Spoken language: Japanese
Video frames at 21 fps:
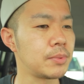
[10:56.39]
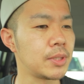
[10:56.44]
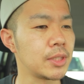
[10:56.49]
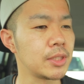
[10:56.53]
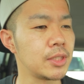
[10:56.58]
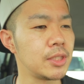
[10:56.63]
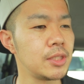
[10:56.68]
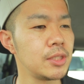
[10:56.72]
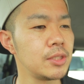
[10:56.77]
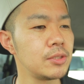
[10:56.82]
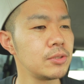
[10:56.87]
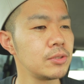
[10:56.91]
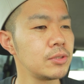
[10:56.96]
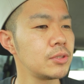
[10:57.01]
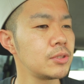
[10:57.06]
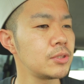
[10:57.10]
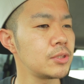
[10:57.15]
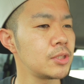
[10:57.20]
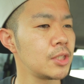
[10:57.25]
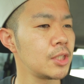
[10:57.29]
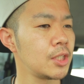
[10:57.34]
まあ、
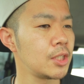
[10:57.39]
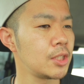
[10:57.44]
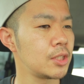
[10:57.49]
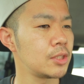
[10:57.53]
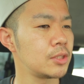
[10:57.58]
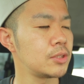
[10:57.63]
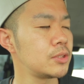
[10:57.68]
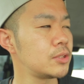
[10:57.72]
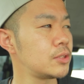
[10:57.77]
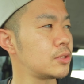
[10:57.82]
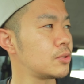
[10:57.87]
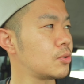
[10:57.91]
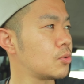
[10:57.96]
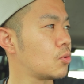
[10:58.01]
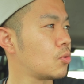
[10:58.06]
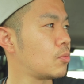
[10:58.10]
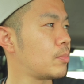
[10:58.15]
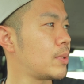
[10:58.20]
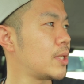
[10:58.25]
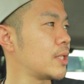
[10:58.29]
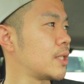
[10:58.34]
昼の
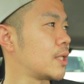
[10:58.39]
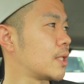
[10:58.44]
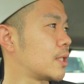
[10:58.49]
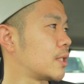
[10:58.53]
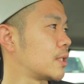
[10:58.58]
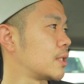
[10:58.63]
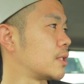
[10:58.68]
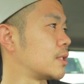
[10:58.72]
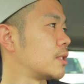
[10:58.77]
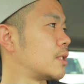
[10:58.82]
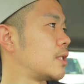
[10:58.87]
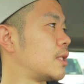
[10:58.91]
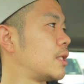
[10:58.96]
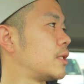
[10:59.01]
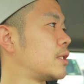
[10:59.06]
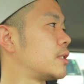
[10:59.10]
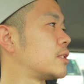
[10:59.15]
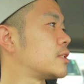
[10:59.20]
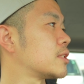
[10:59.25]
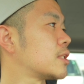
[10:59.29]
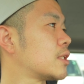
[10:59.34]
ど真ん中なん
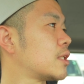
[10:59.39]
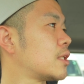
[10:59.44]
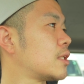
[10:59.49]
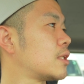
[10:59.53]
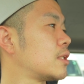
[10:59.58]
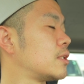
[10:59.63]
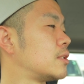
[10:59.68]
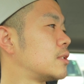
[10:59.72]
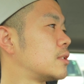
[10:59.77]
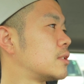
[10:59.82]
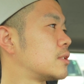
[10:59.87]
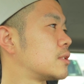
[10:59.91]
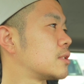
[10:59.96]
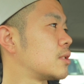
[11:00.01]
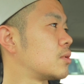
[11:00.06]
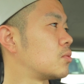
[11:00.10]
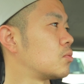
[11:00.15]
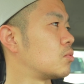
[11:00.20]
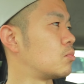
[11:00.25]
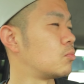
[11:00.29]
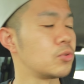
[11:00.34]
で仕方ないんです
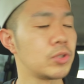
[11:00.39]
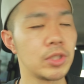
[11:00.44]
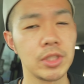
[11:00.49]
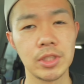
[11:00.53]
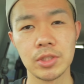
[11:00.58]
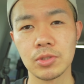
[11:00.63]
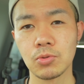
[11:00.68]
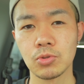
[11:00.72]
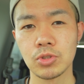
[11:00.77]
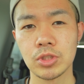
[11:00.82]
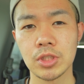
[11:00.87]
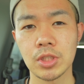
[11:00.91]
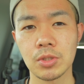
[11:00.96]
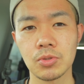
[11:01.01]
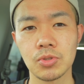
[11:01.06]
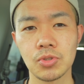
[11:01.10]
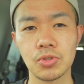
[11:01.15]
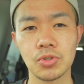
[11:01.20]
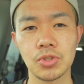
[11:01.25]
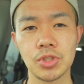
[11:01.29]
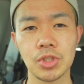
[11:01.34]
けど、もうね、こっち側
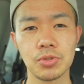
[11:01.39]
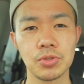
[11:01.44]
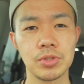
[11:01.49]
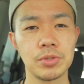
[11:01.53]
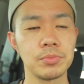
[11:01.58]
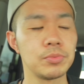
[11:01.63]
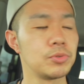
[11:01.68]
の駐車場全